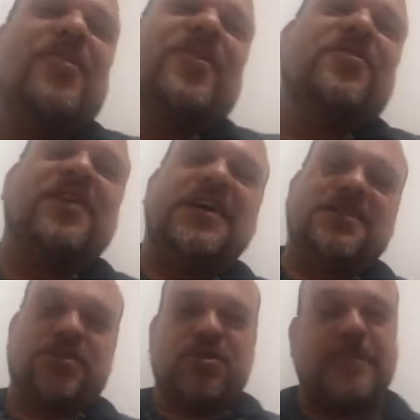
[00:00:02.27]
boa
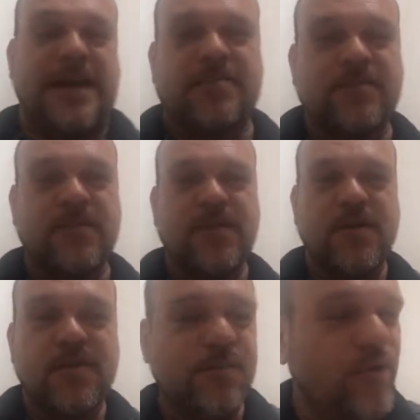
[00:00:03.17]
noite, tudo bem?
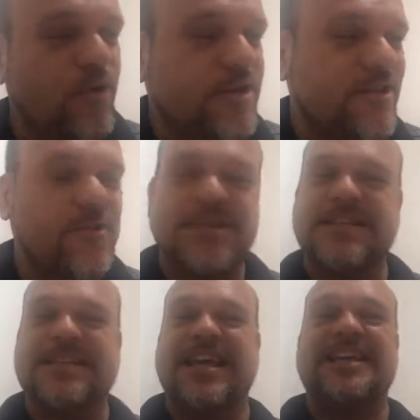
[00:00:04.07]
Poxa,
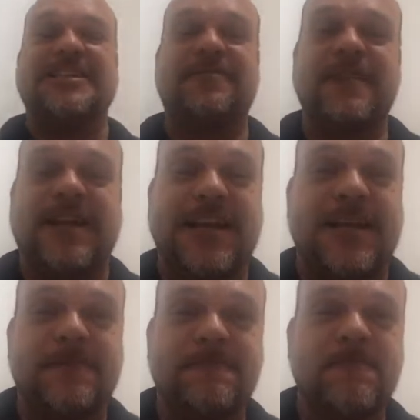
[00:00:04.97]
hoje terça-feira
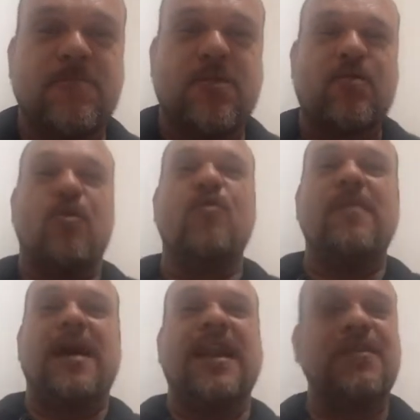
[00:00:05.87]
aí com
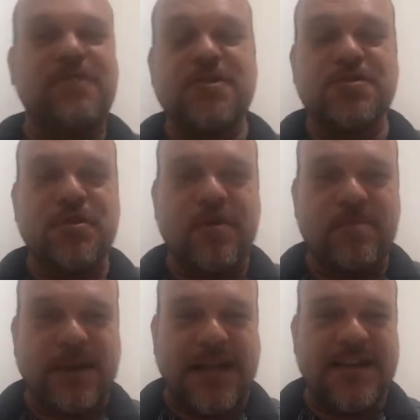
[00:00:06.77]
uma live
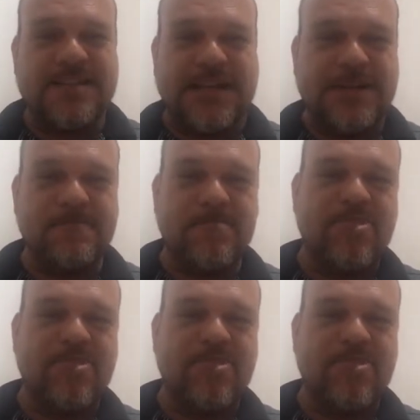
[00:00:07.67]
surpresa, né?